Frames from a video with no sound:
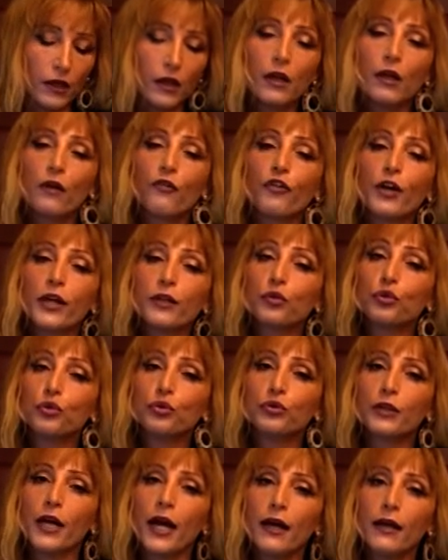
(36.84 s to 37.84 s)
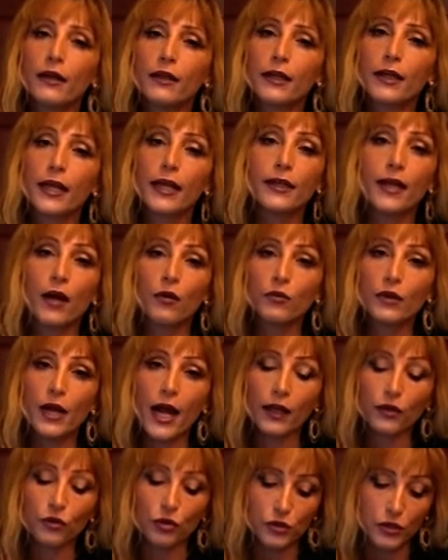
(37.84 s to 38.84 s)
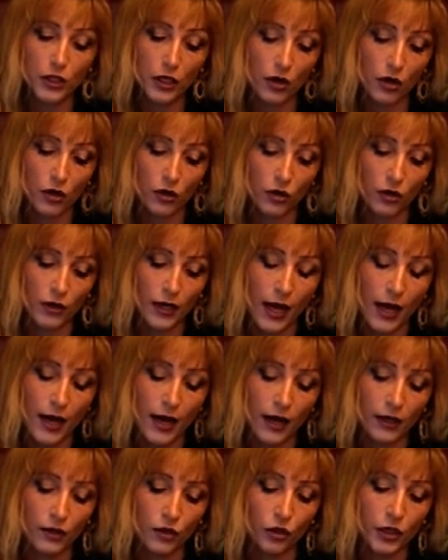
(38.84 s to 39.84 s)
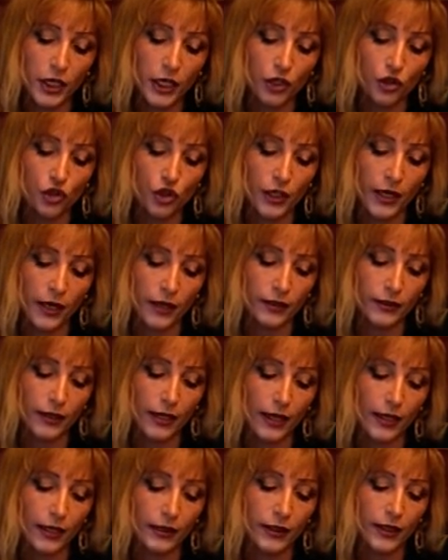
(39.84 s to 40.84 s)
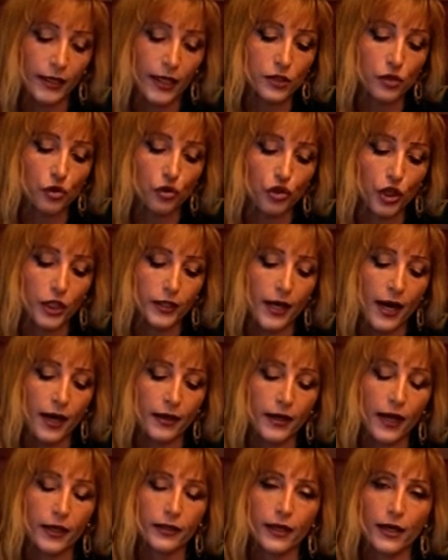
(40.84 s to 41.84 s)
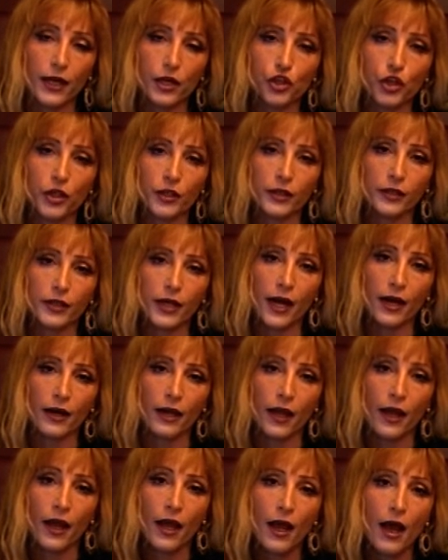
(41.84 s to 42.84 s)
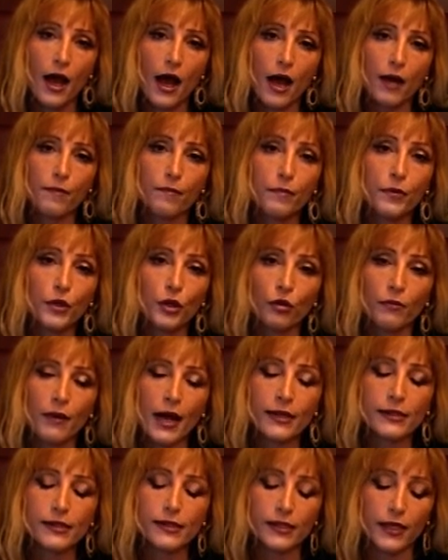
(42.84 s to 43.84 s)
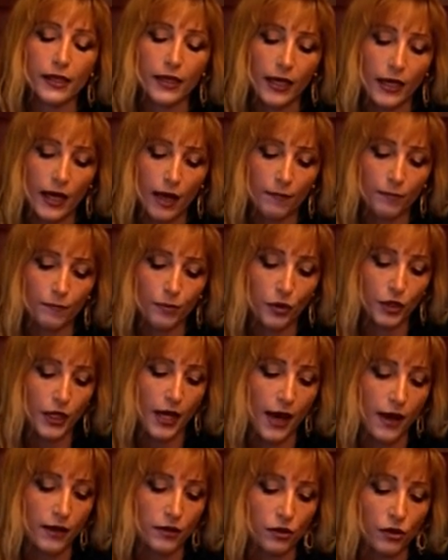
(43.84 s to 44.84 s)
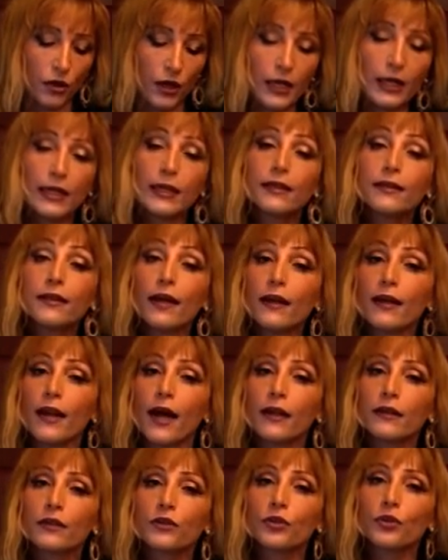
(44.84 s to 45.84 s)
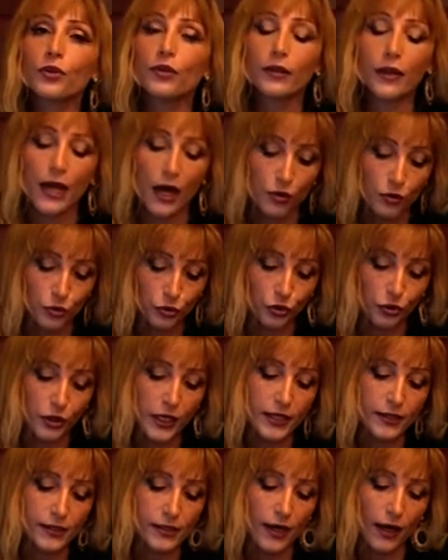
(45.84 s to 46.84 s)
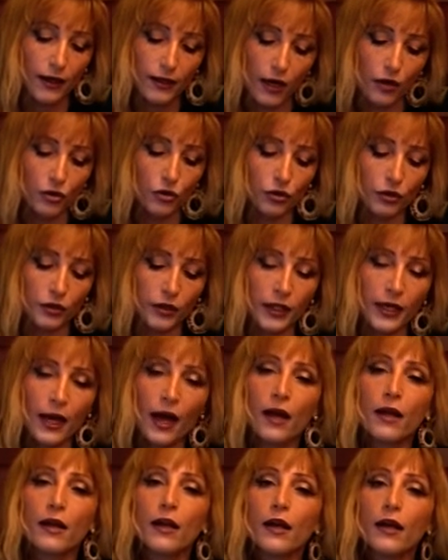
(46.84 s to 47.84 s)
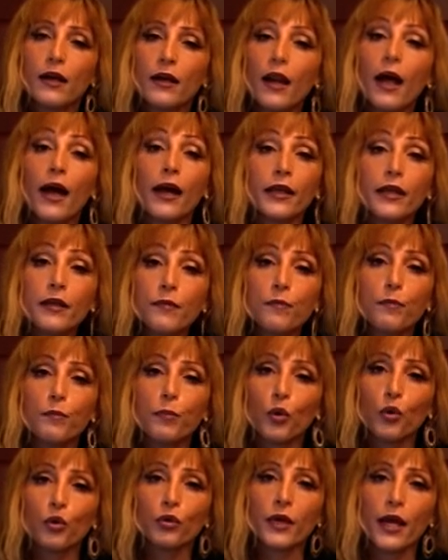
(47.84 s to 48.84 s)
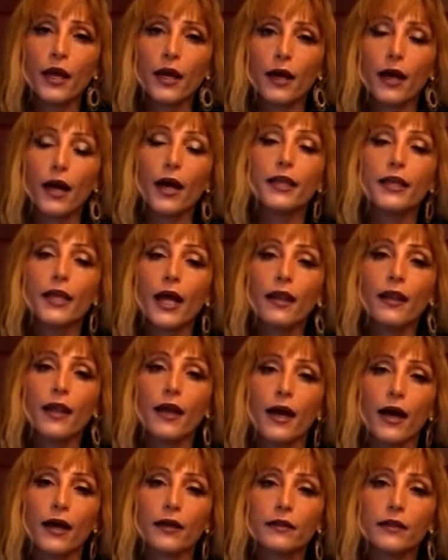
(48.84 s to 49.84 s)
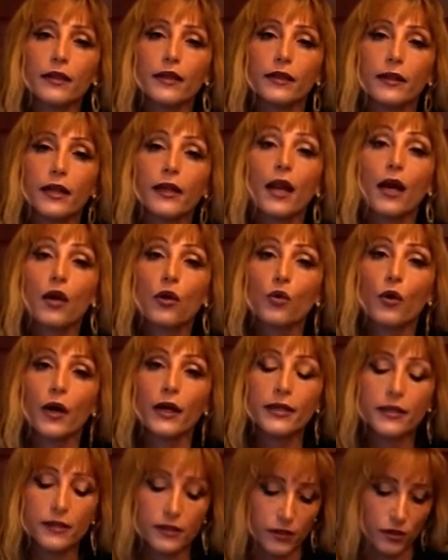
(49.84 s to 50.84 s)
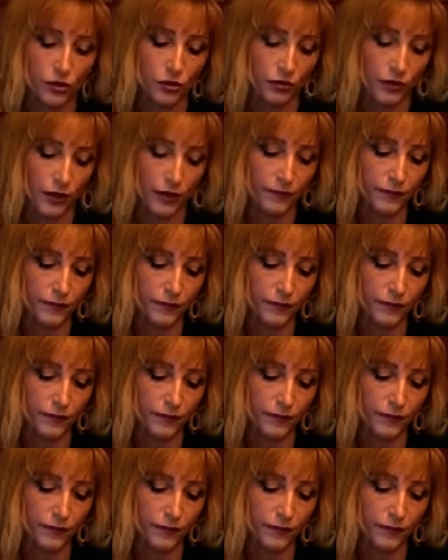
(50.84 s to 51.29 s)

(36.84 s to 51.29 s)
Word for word: Frattura che da un lato si colloca all'origine della catena societaria della centrale a biomasse di Campochiaro, dall'altro la autorizza, la ordina, la impone agli alleati della coalizione.